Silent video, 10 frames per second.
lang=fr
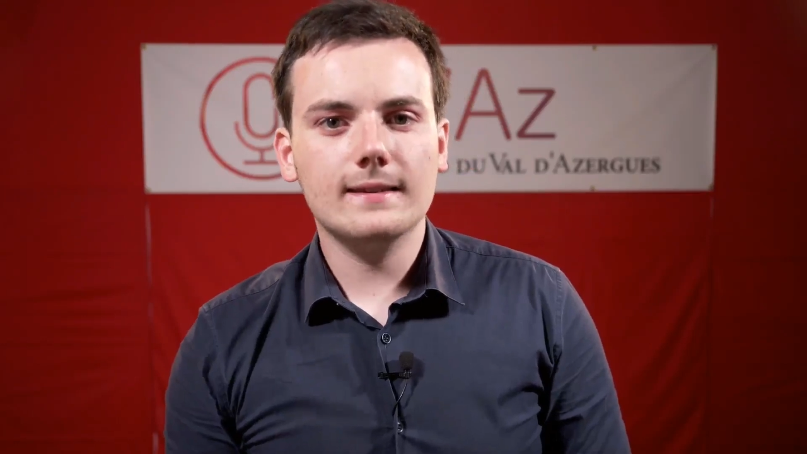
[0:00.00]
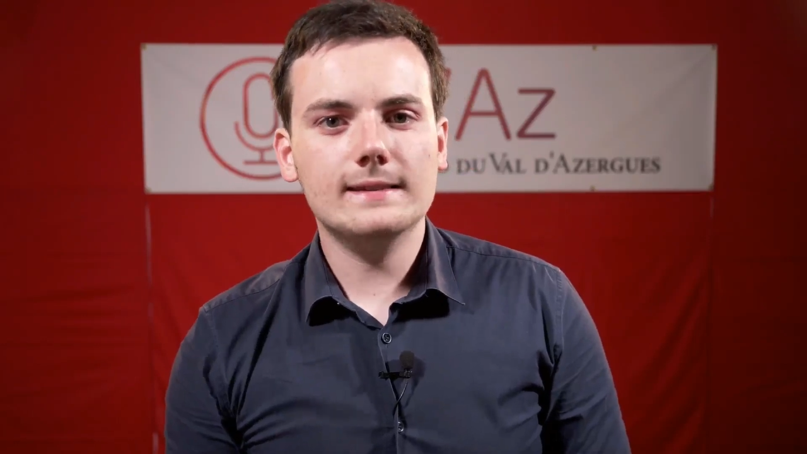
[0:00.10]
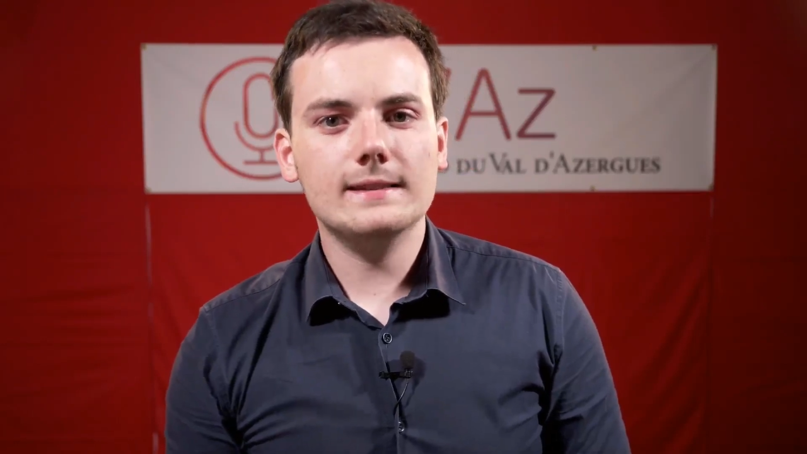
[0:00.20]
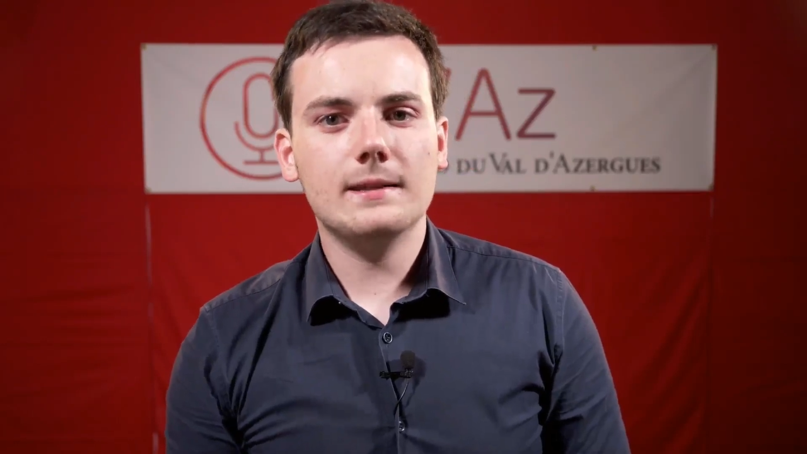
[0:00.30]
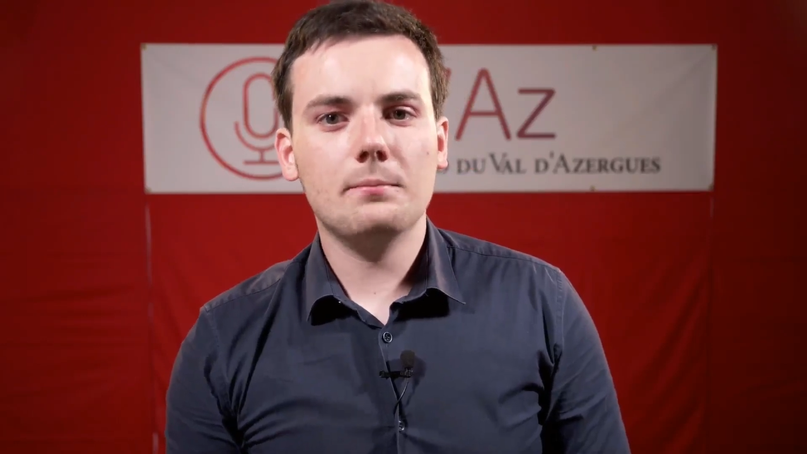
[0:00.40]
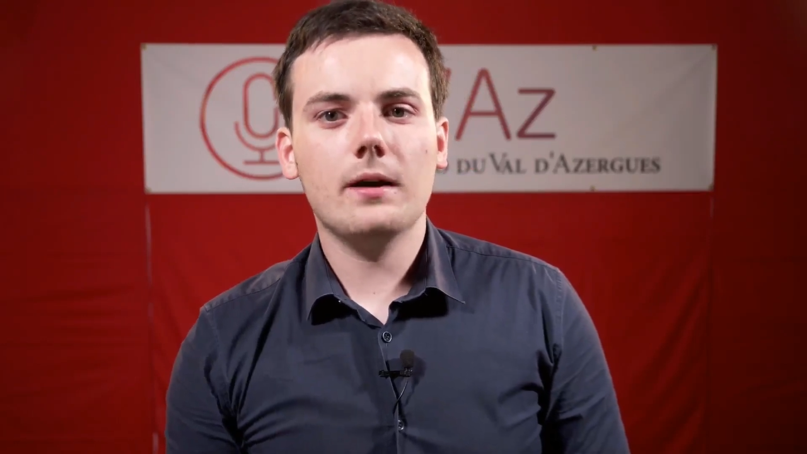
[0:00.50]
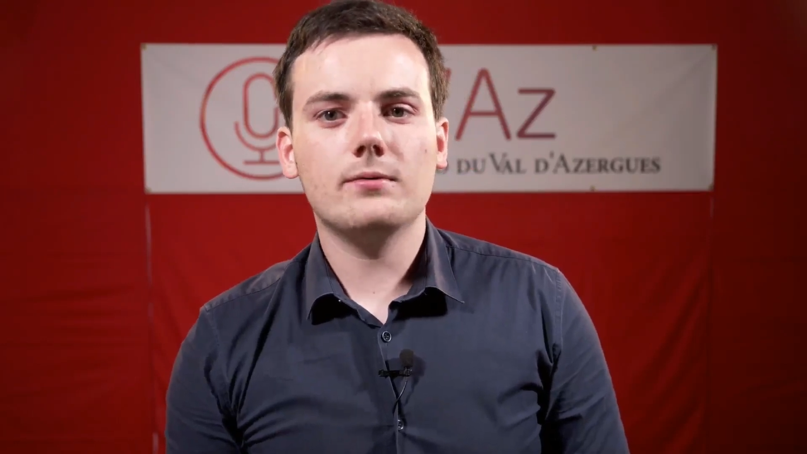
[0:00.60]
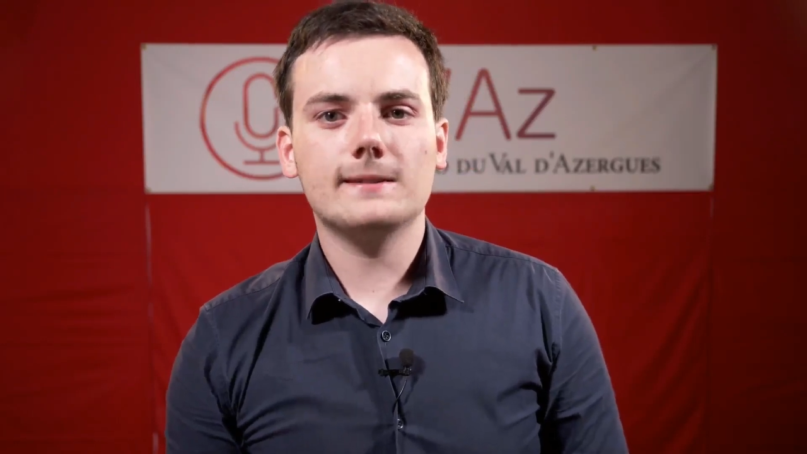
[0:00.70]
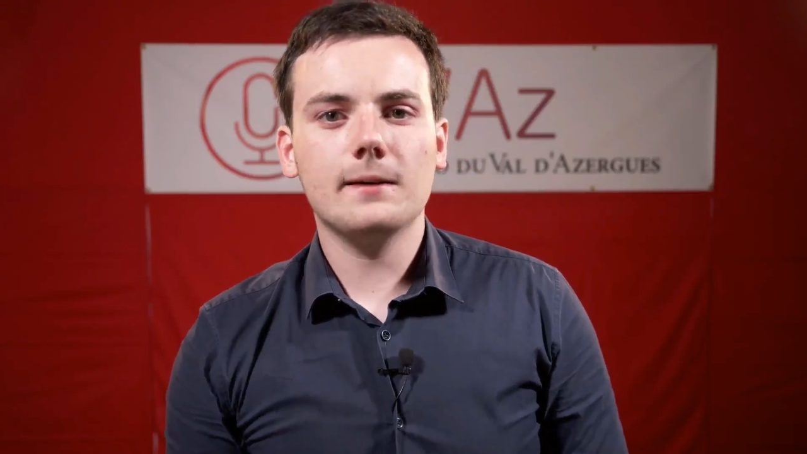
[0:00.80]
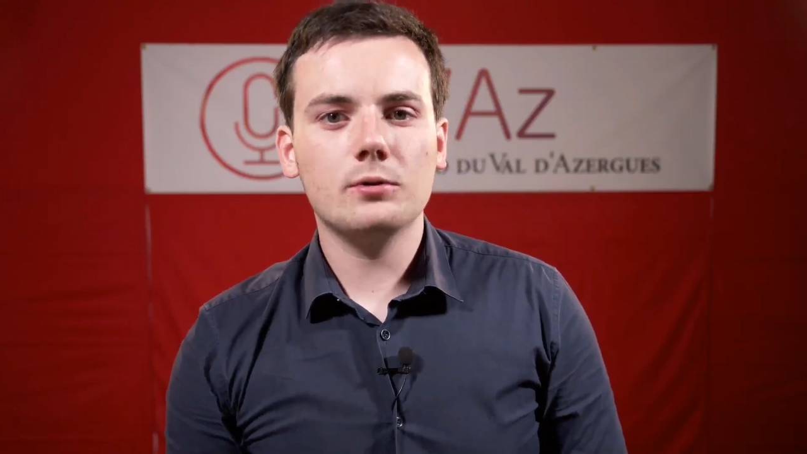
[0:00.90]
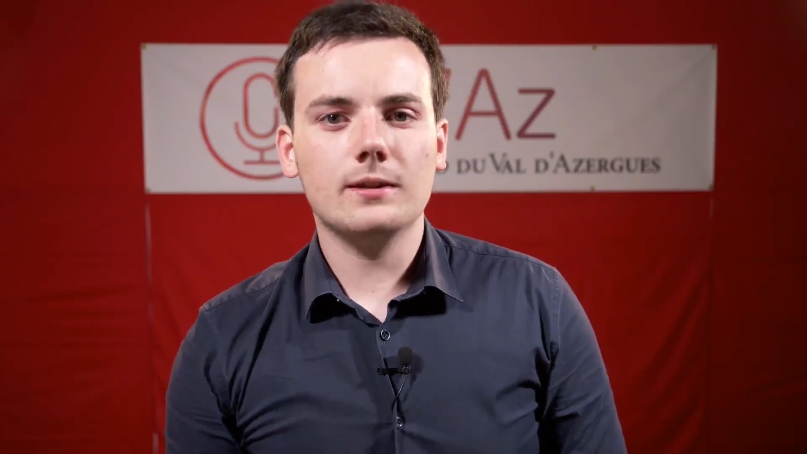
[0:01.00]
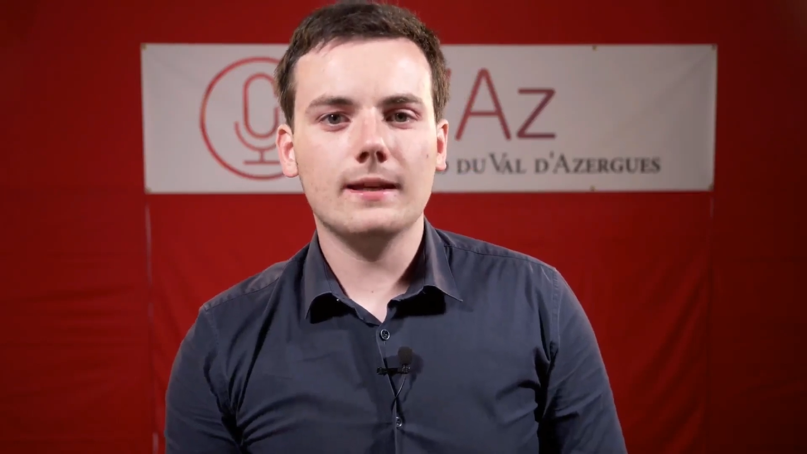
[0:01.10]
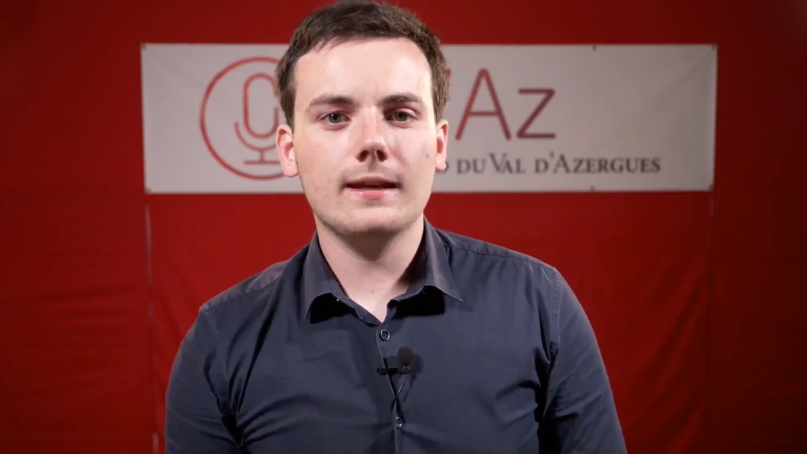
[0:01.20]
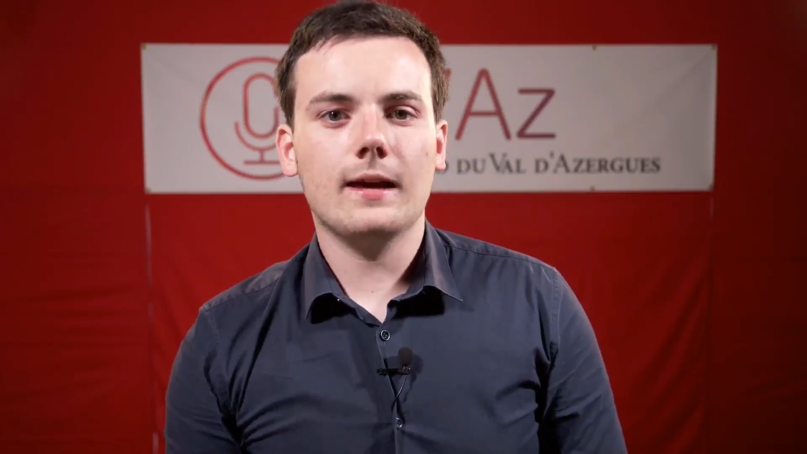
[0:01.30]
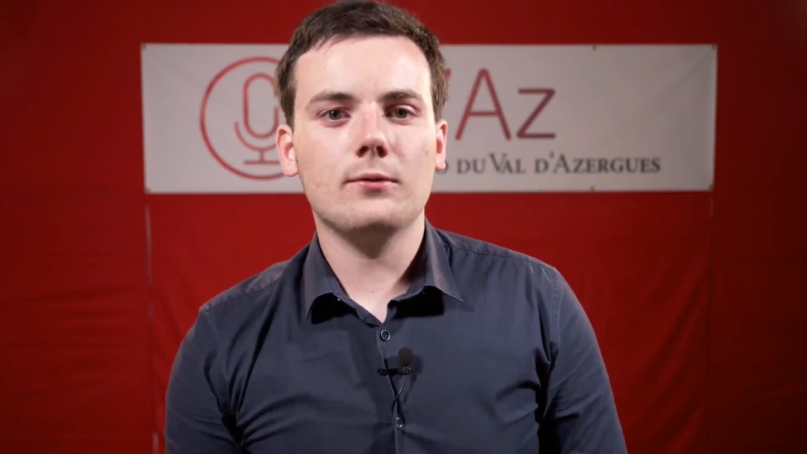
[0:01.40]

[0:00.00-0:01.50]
n'hésitez pas à vous abonner